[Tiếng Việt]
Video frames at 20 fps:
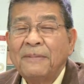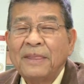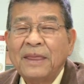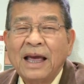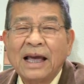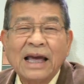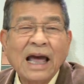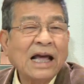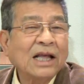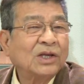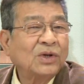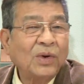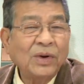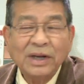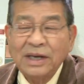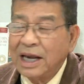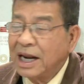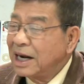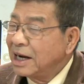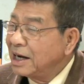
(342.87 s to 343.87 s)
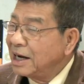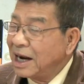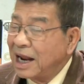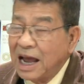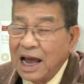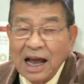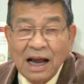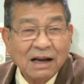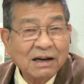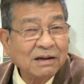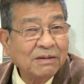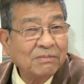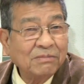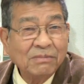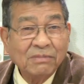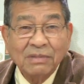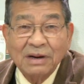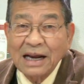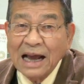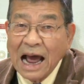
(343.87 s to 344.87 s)
thì cách tốt nhất là
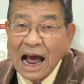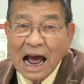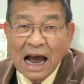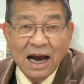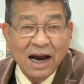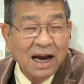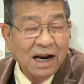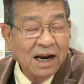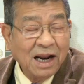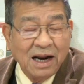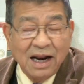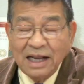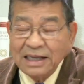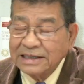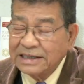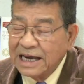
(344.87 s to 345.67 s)
cả người lớn đến